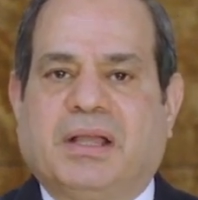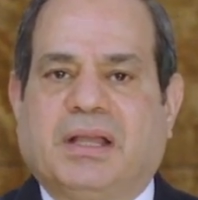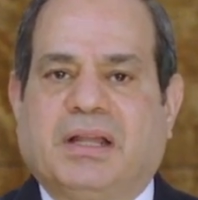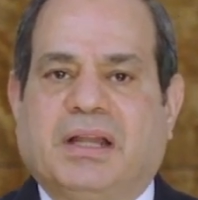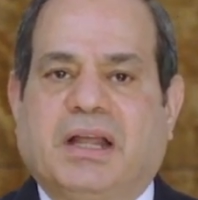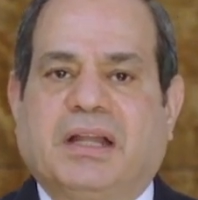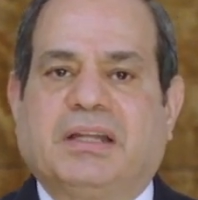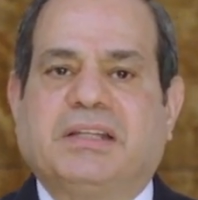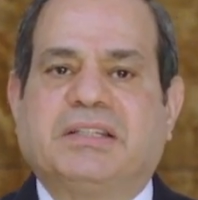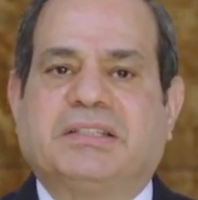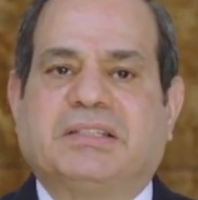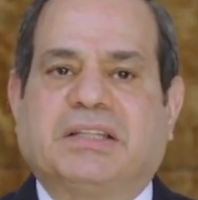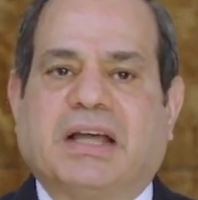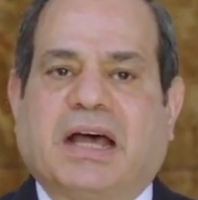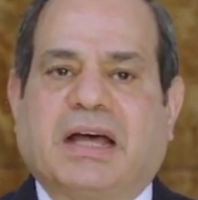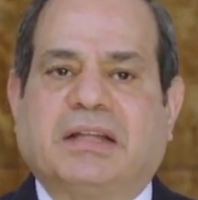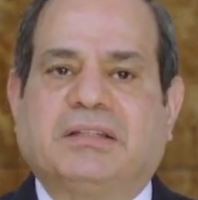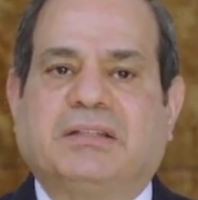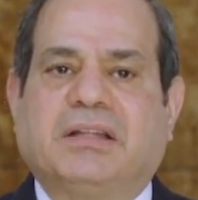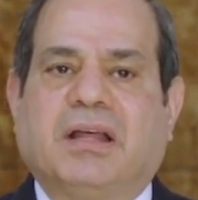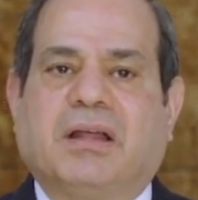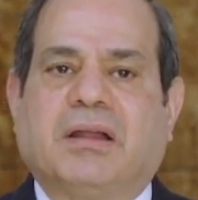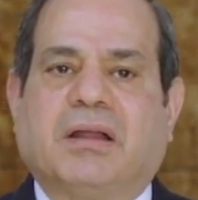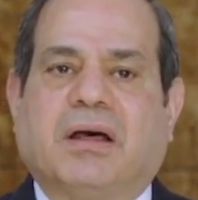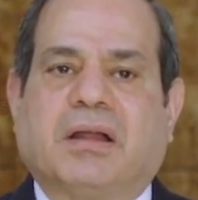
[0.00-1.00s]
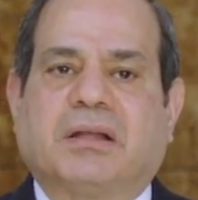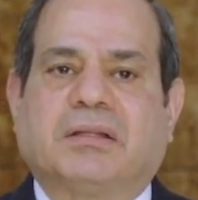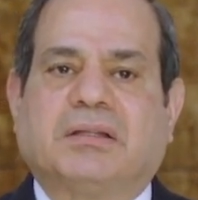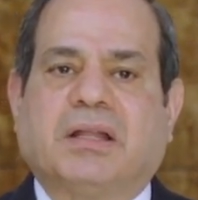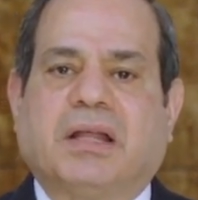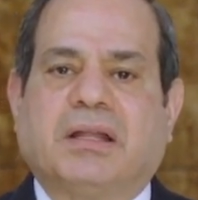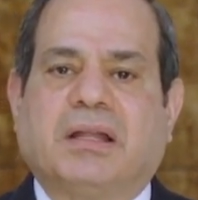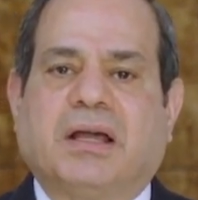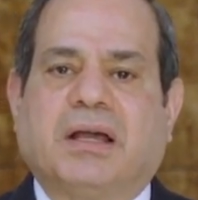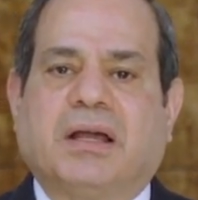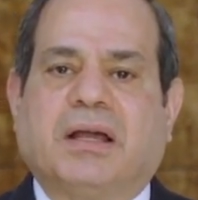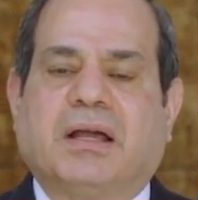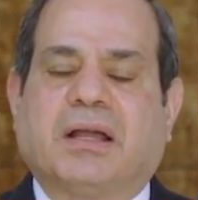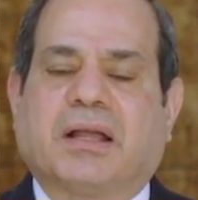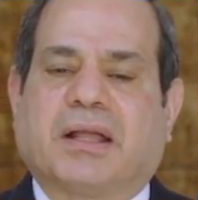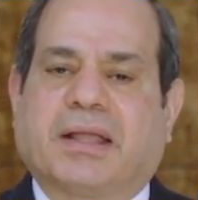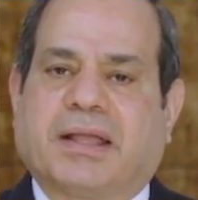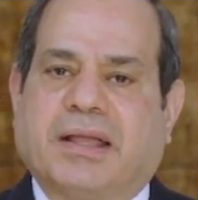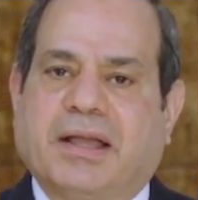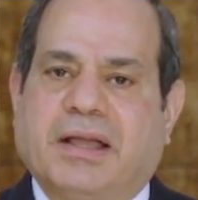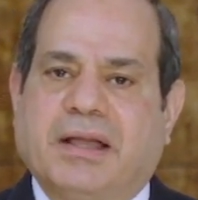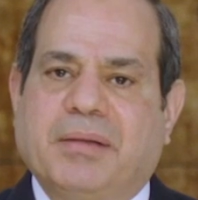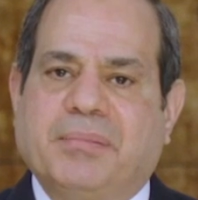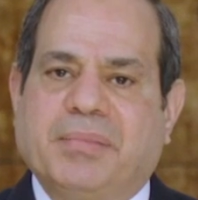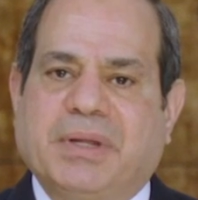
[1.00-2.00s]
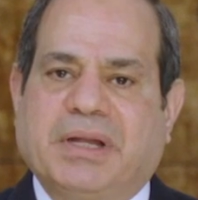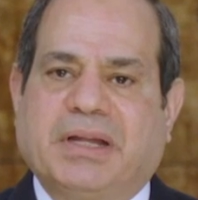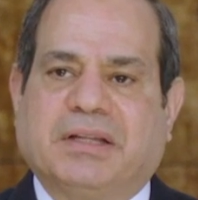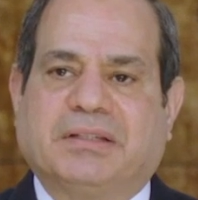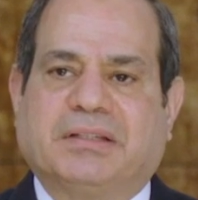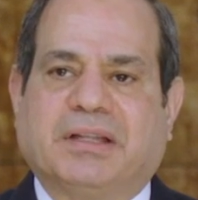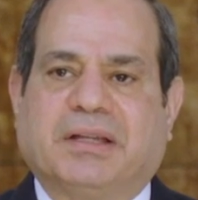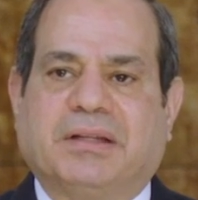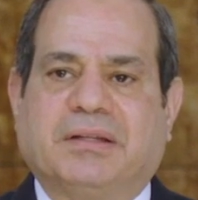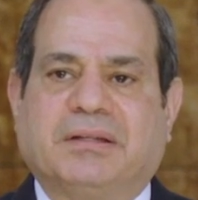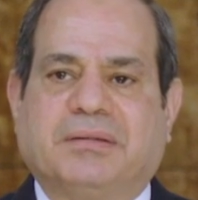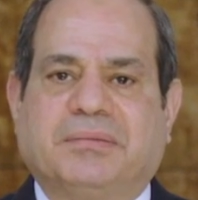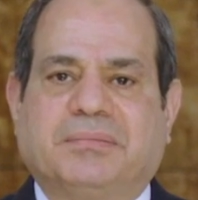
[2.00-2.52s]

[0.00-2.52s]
إلى أن استعدنا أرضنا كاملة